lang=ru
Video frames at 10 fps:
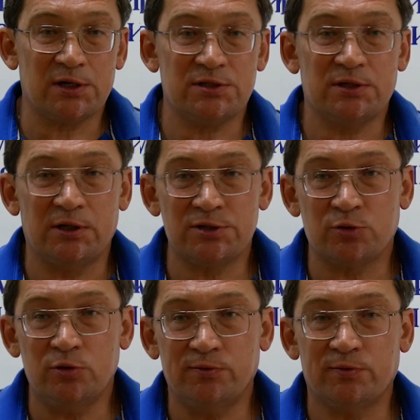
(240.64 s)
разных
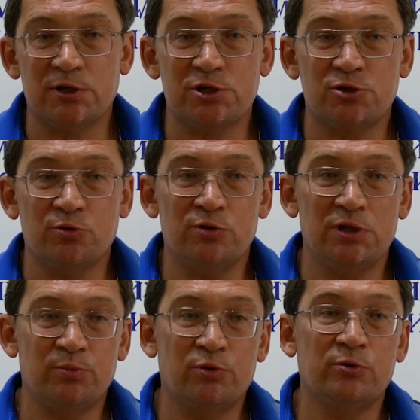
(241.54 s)
листков еще
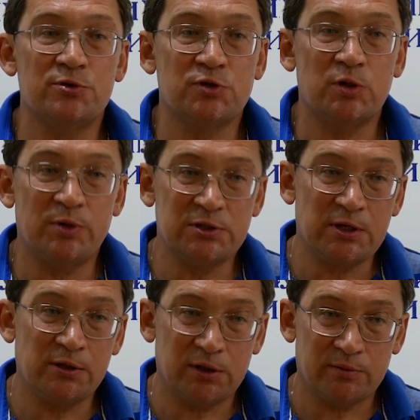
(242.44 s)
не полностью
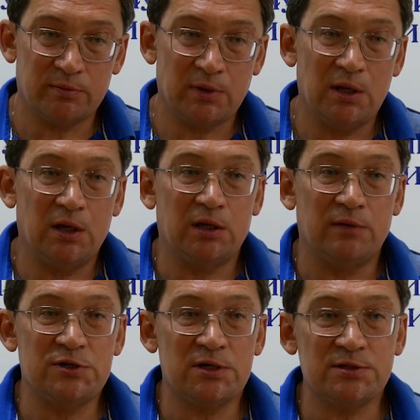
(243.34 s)
определена.
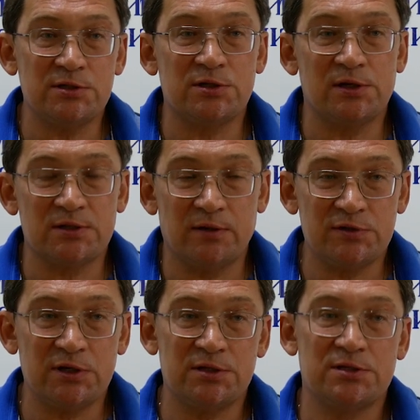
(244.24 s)
И в частности, если
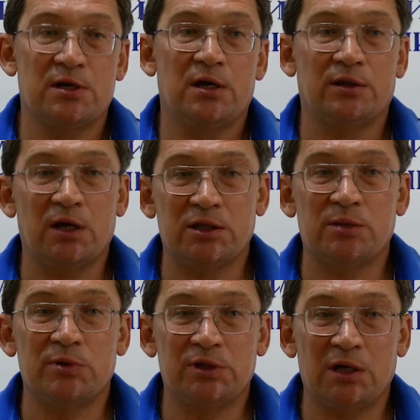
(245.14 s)
взять на
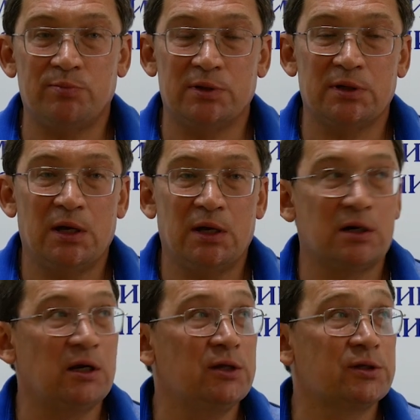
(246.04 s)
этом этапе
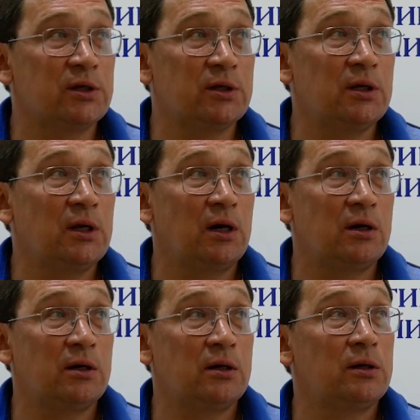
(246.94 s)
клетки э,
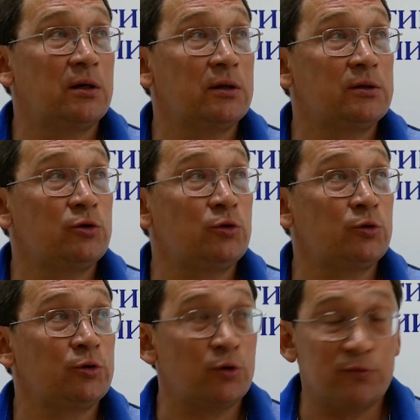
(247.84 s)
а,
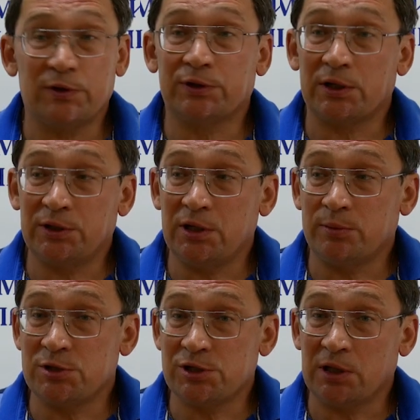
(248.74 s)

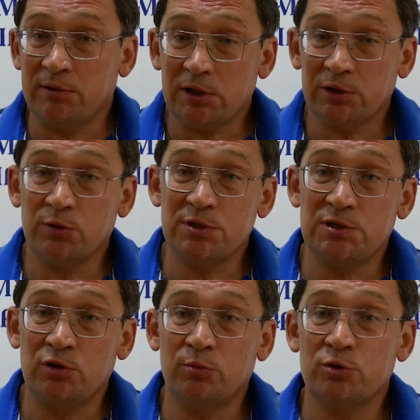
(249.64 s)
трофектодерма человека, то
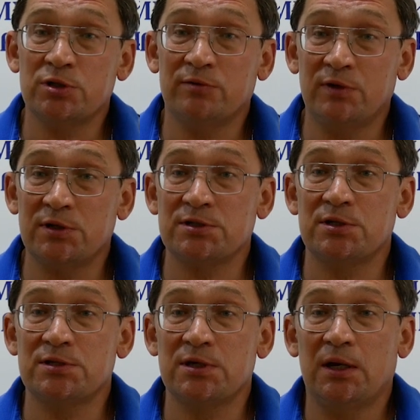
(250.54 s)
из нее можно
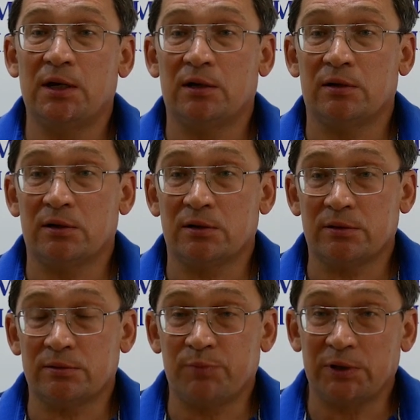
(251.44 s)
вырастить
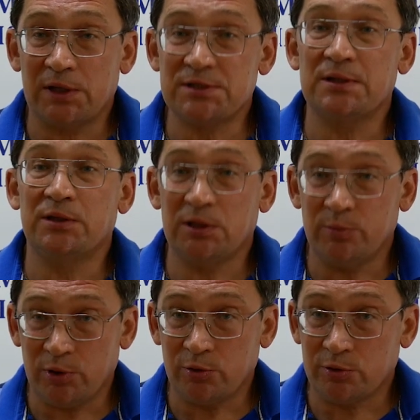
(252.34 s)
э, полноценный
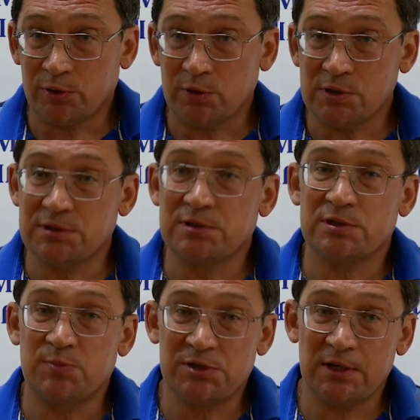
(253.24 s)
эмбрион. То
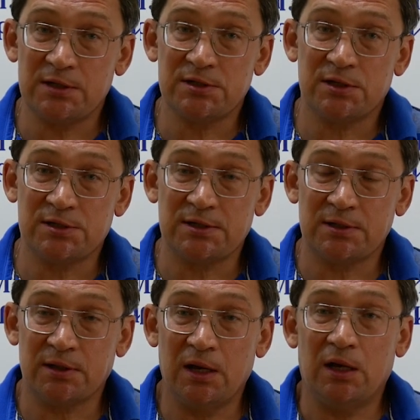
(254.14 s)
есть
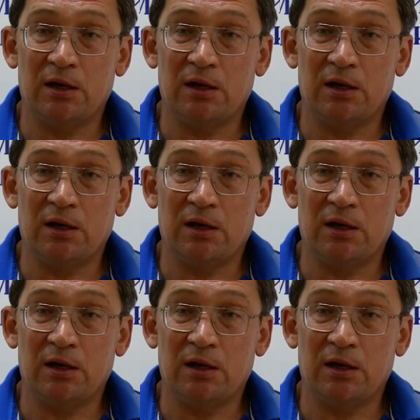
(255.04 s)
специализация